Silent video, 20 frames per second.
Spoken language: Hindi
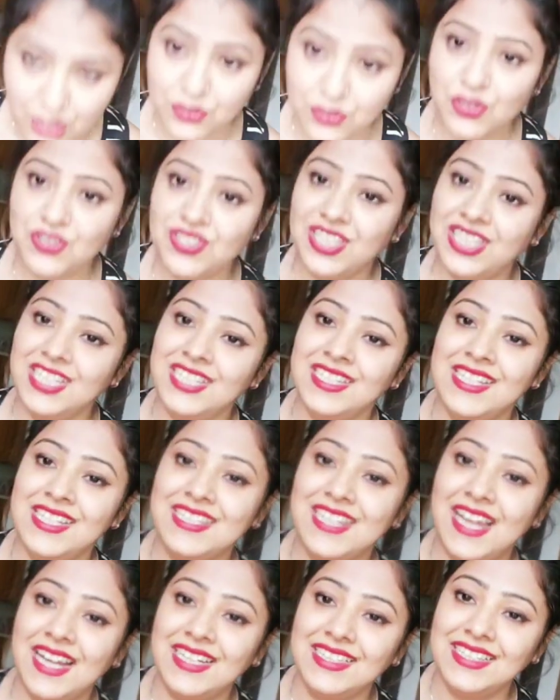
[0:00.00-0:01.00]
सो so, जल्दी से
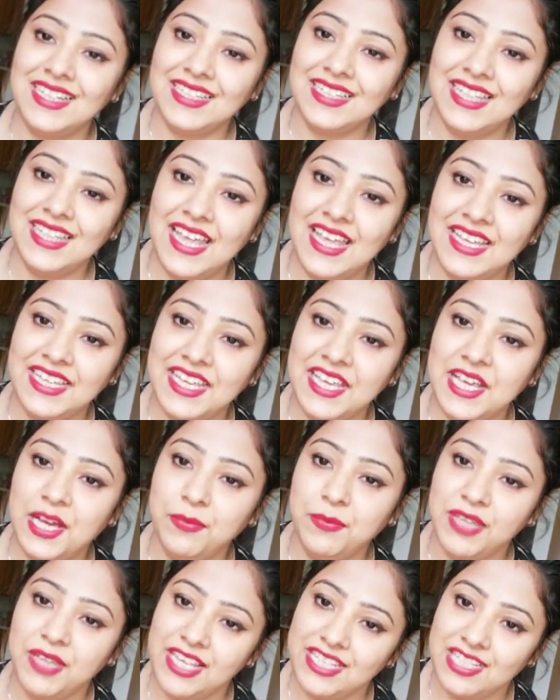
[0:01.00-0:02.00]
स्टार्ट करते हैं कि
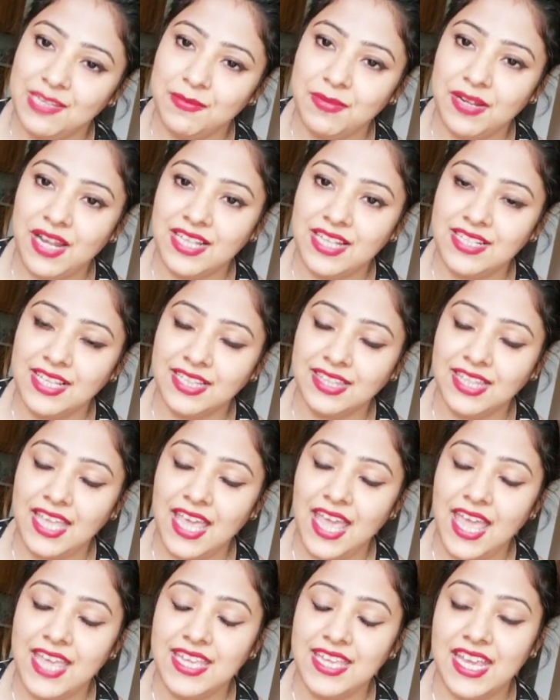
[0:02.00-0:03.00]
हम कैसे बना सकते
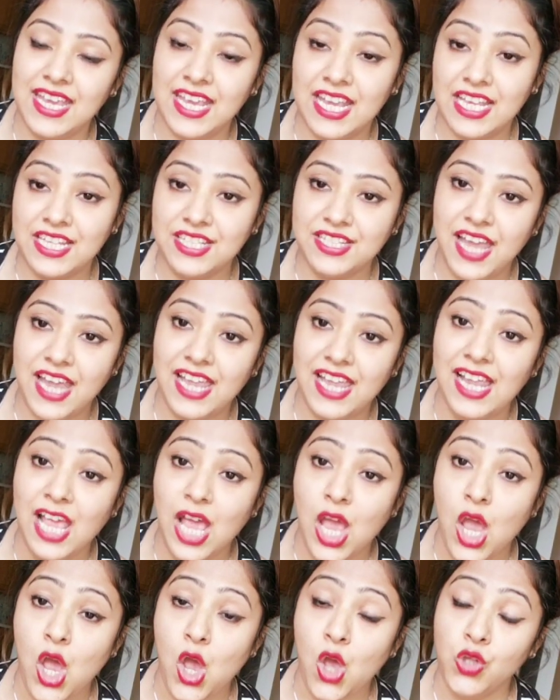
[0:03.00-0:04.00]
हैं ये हेयर स्टाइल
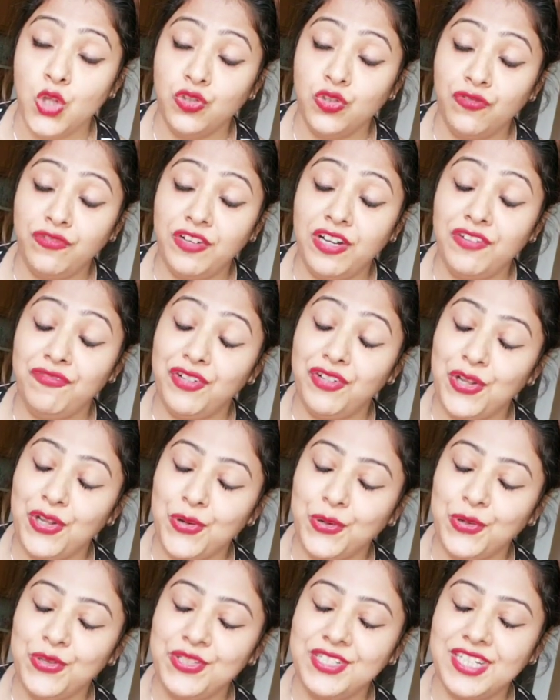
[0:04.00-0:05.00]
सो फ्रेंड
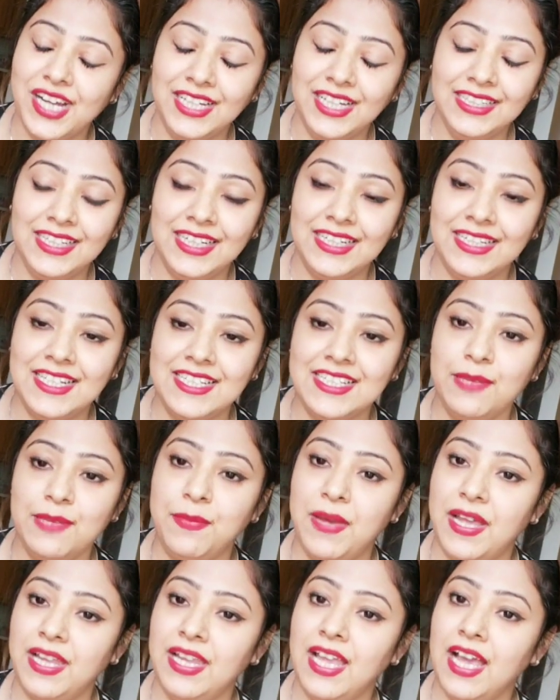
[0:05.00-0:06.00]
वीडियो को स्टार्ट करने से
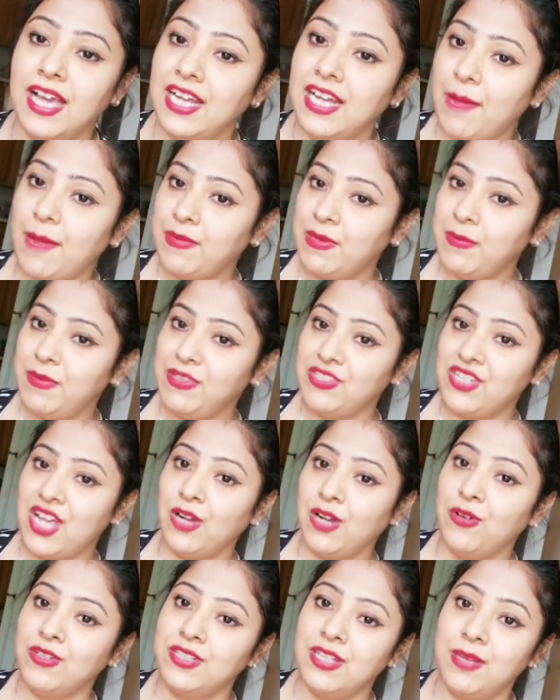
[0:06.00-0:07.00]
पहले अगर आपने मेरे
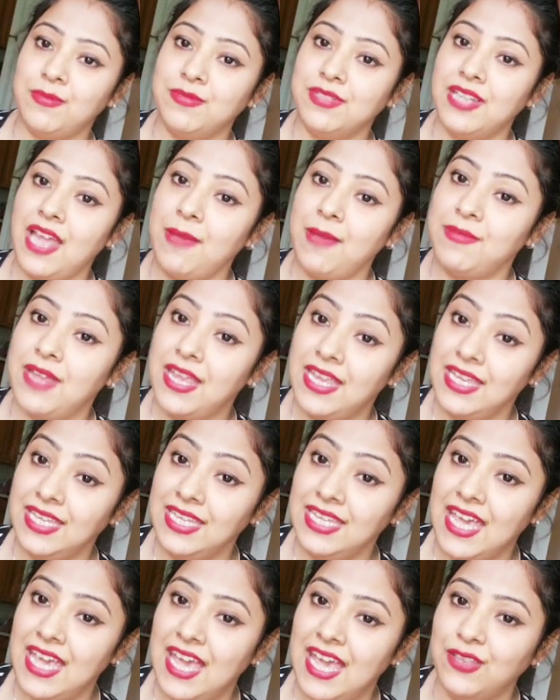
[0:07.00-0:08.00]
चैनल को सब्सक्राइब नहीं
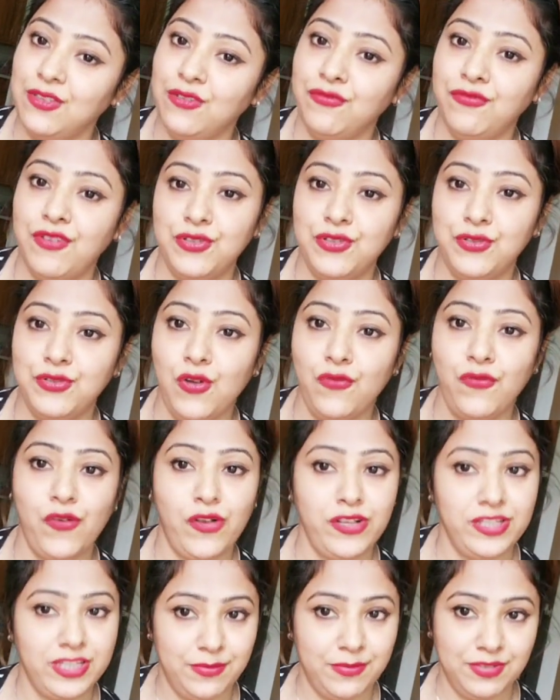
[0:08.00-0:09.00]
किया है तो फर्स्ट ऑफ
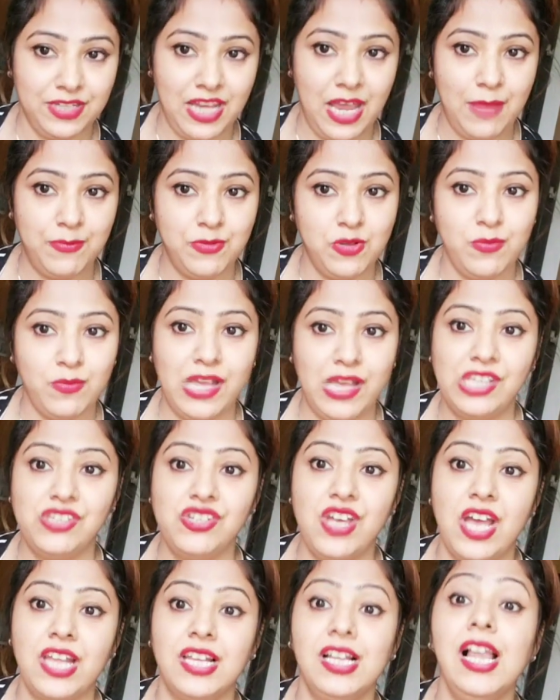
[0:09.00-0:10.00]
ऑल सब्सक्राइब टू माय
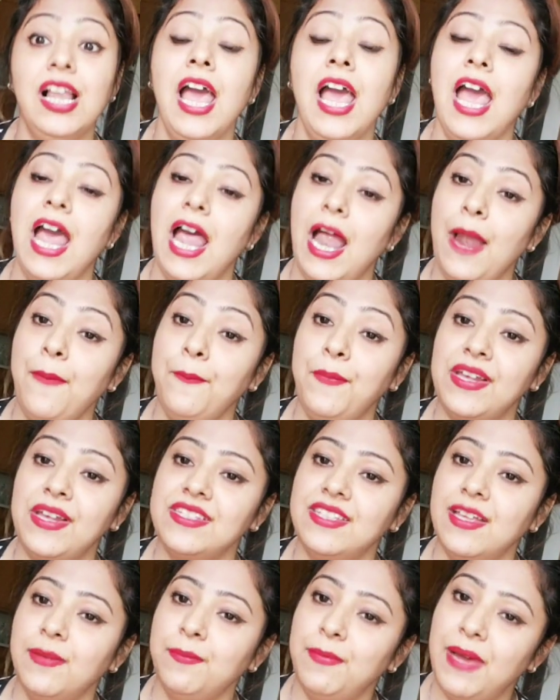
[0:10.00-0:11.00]
चैनल एंड
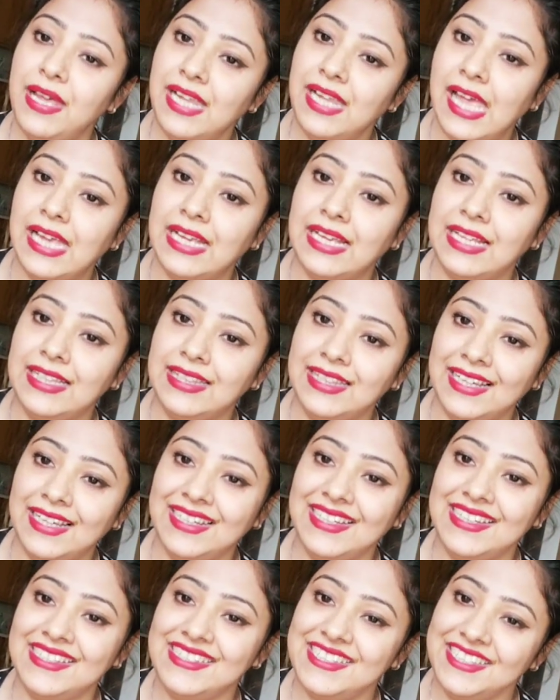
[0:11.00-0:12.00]
प्रेस द बेल आइकन
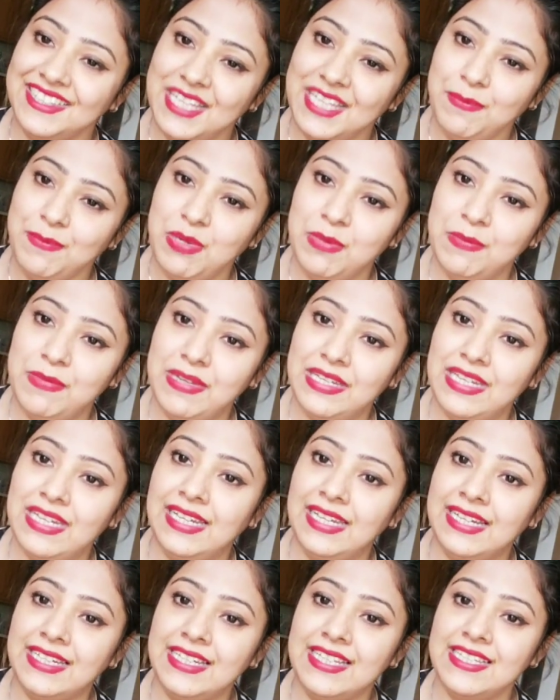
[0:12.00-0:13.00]
ताकि जितने भी मेरे
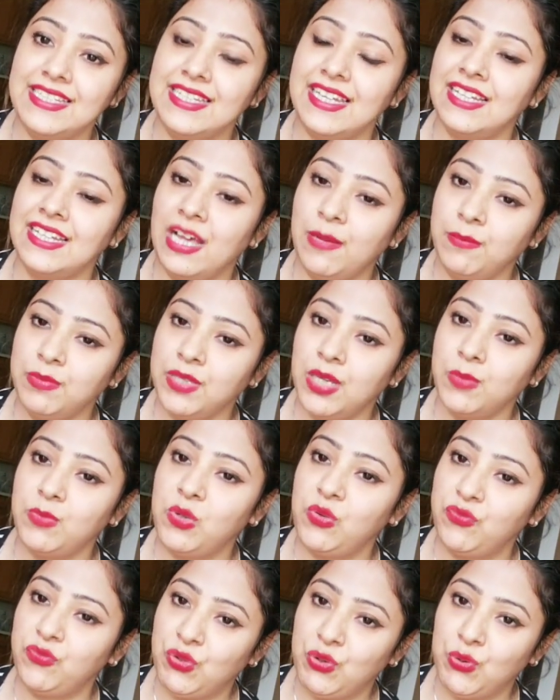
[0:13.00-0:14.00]
लेटेस्ट एंड
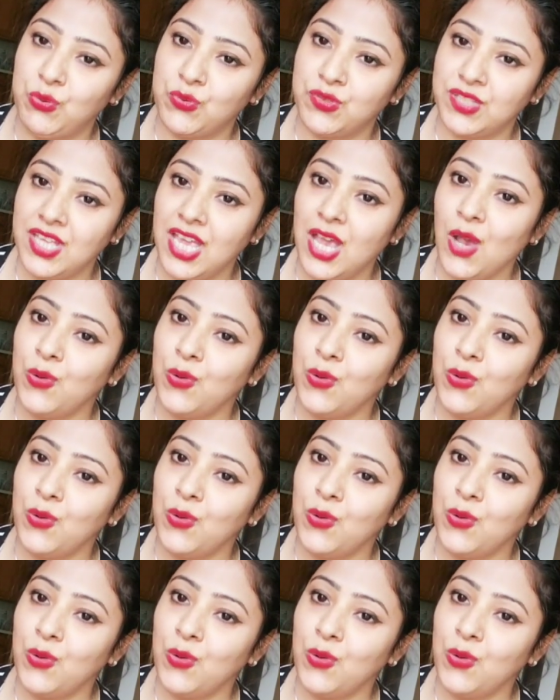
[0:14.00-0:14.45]
अपकमिंग वीडियोज़ हैं